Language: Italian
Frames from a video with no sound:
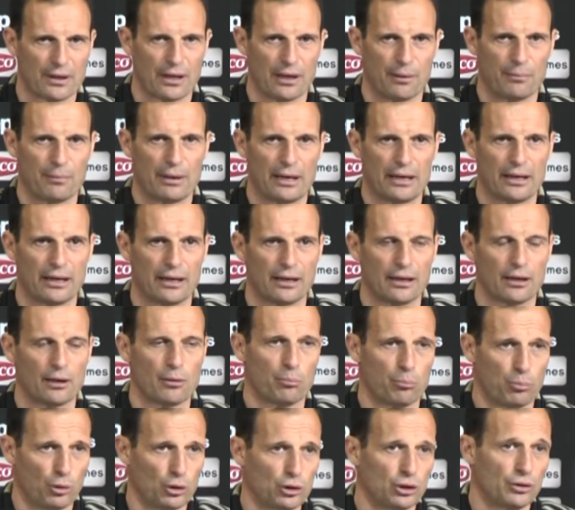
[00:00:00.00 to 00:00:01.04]
bene,
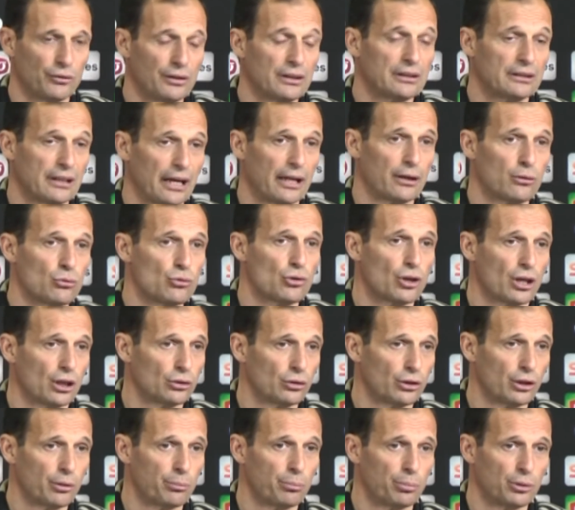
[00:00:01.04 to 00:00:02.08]
può diventare un
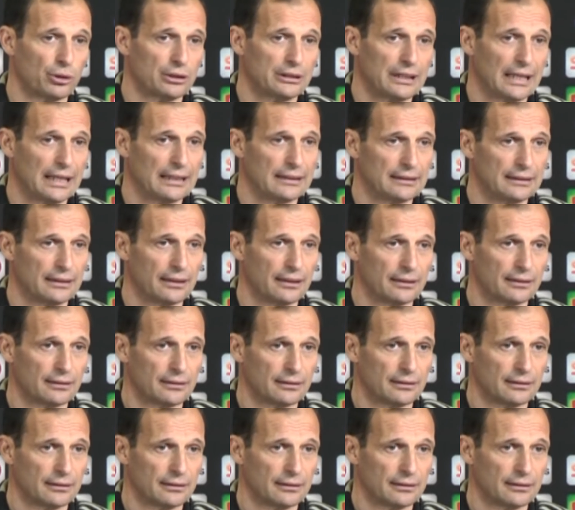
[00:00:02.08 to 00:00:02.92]
giocatore importante.